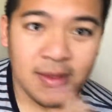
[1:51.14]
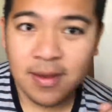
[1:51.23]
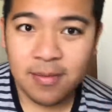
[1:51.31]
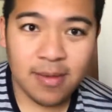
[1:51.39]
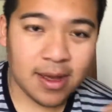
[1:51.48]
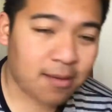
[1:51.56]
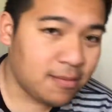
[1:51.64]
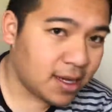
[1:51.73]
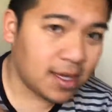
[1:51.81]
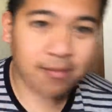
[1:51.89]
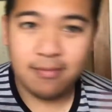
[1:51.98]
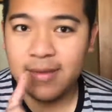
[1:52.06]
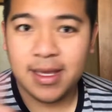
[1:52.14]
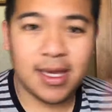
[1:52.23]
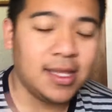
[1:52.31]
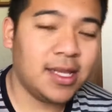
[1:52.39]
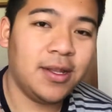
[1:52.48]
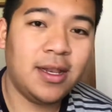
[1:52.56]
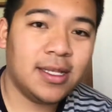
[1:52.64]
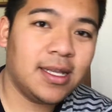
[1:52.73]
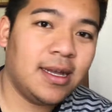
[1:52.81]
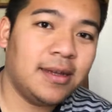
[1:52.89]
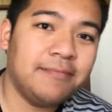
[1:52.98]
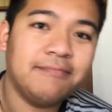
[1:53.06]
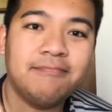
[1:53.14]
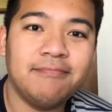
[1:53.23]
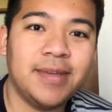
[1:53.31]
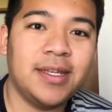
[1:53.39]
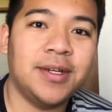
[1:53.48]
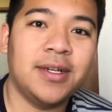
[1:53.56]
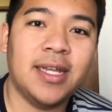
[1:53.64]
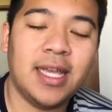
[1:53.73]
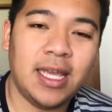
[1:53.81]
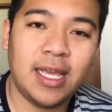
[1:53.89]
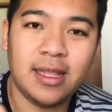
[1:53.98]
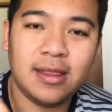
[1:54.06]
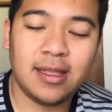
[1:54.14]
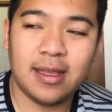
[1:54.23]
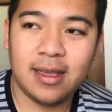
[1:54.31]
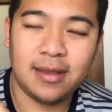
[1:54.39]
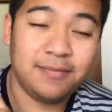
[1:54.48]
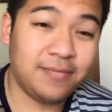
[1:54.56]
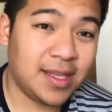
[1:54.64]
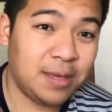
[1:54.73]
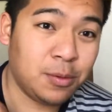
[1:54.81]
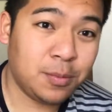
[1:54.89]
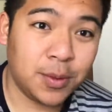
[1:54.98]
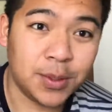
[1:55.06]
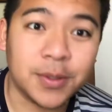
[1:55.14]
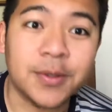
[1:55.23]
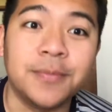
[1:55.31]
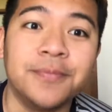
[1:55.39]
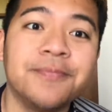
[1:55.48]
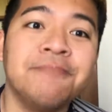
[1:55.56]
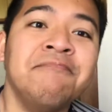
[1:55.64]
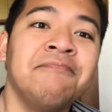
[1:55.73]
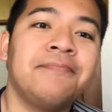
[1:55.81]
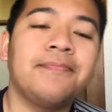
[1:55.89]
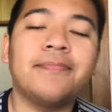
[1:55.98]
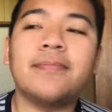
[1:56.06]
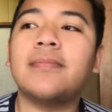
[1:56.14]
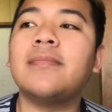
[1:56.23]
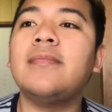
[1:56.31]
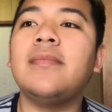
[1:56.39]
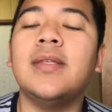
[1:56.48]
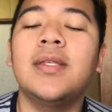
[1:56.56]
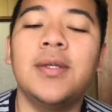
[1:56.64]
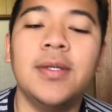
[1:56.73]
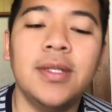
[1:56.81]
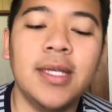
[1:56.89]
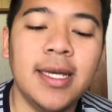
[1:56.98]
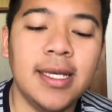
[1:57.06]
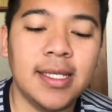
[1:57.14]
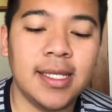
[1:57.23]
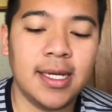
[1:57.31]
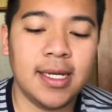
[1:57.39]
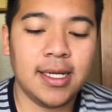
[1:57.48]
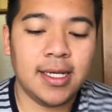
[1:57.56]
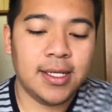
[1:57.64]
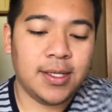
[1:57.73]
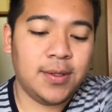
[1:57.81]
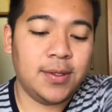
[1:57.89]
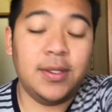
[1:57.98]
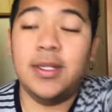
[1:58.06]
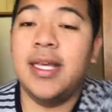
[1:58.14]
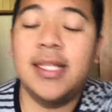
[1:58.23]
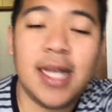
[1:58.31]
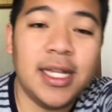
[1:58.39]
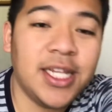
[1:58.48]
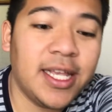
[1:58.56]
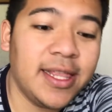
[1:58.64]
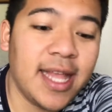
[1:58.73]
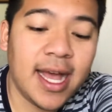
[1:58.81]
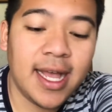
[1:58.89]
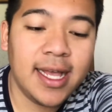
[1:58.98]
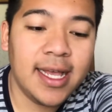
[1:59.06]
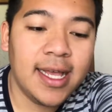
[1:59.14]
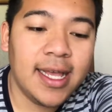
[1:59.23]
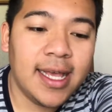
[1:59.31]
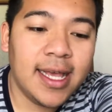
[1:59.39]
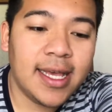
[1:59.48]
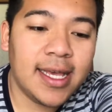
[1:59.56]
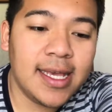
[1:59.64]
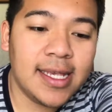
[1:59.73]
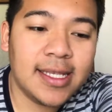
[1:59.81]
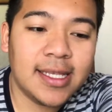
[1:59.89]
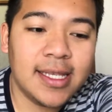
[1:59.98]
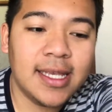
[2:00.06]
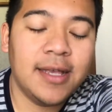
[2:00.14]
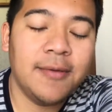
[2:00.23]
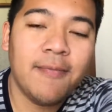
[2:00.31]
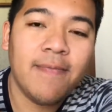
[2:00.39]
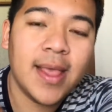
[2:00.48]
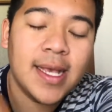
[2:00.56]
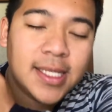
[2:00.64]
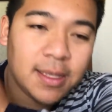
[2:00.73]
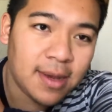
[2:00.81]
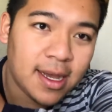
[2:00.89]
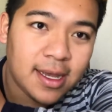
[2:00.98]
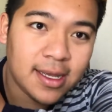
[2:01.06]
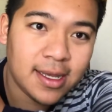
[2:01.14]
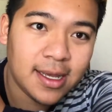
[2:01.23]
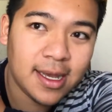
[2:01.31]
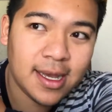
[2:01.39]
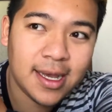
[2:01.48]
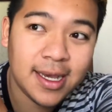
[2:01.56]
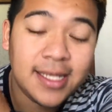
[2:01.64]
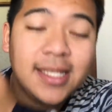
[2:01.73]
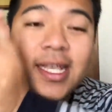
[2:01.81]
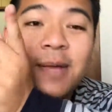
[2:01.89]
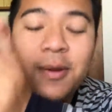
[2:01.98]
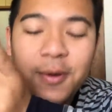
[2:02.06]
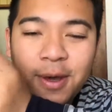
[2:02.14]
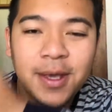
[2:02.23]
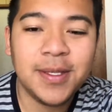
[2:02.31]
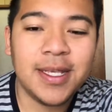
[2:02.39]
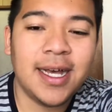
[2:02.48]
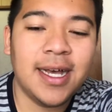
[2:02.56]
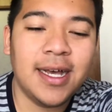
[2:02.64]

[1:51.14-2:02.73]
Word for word: baka mak- makita niyo lang sa picture na i- ipopost ko So yun guys, uh, so today's agenda is sama uh, isasama ko kayo sa